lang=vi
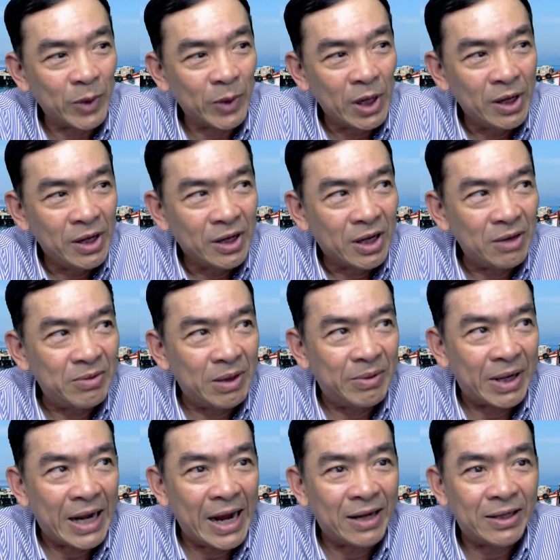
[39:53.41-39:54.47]
cái việc mà
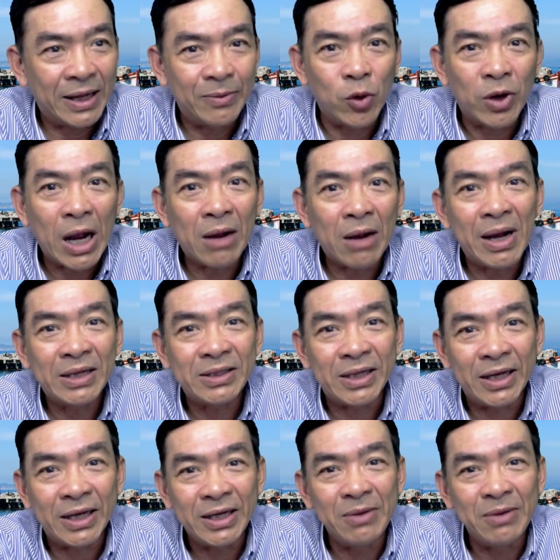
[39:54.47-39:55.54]
can thiệp của các bác
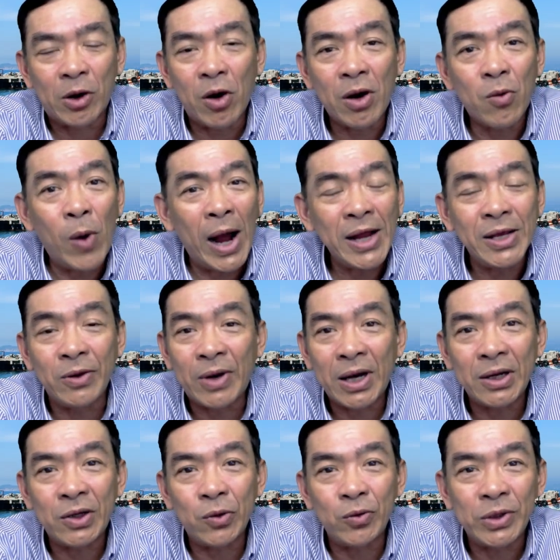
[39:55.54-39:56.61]
sĩ khi mà có quá nhiều các cái
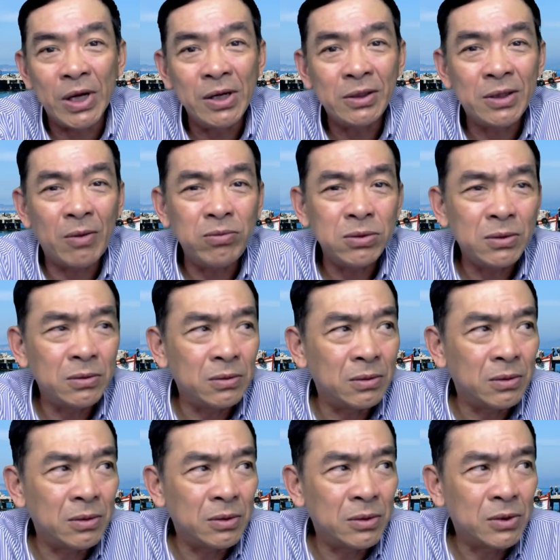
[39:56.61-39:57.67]
triệu chứng sống
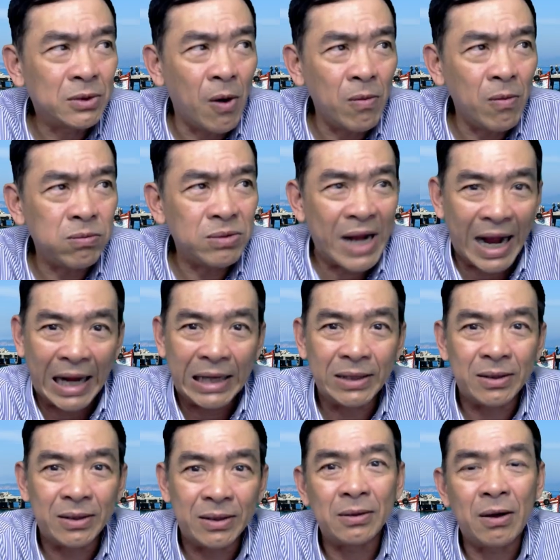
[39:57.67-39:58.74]
sốt nặng
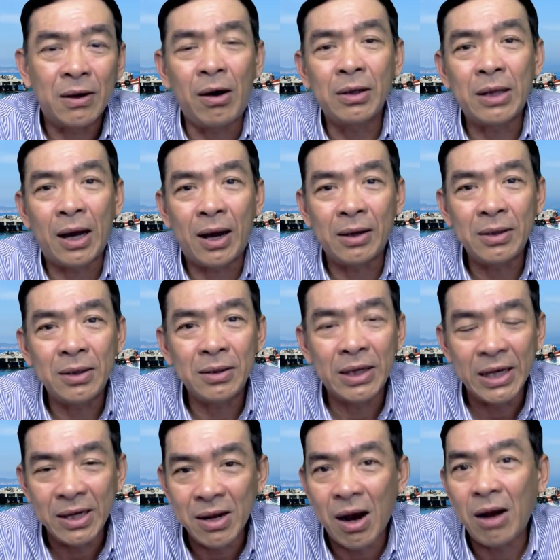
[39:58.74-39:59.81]
khó thở đó
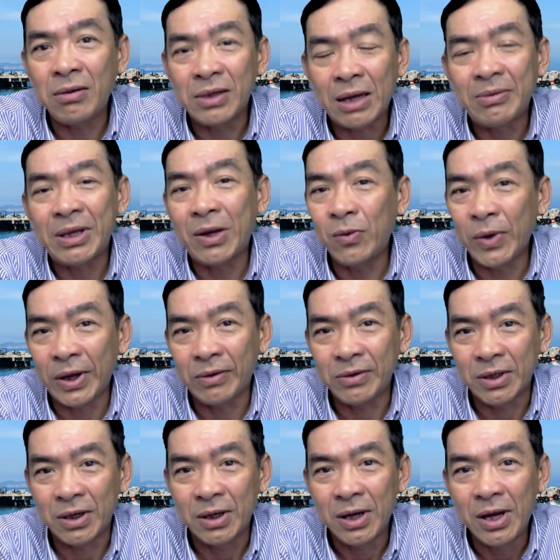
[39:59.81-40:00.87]
khi đó người ta mới thấu hiểu
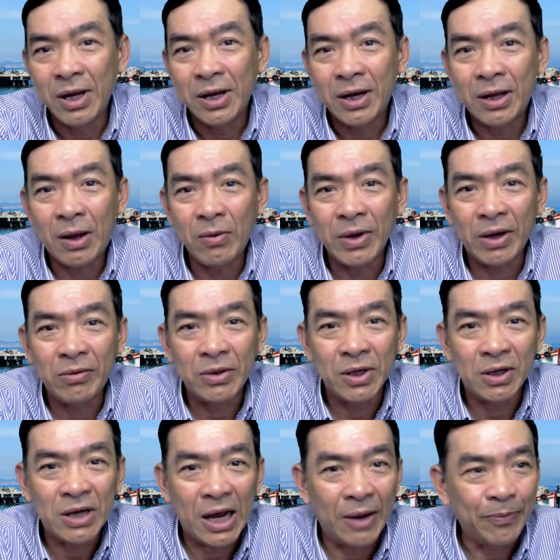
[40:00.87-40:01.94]
được cái thấu hiểu được
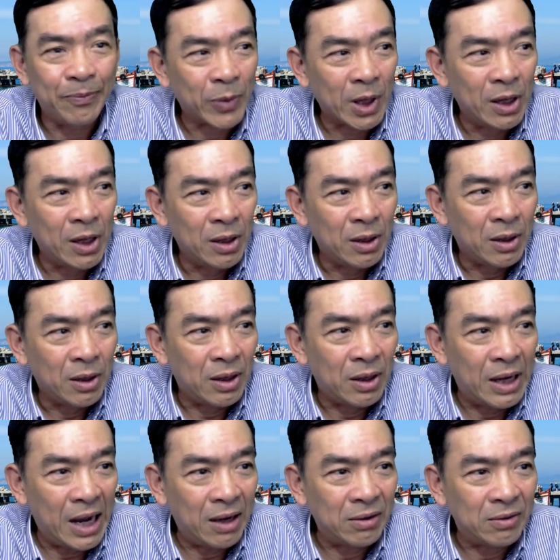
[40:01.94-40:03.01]
là là ừ,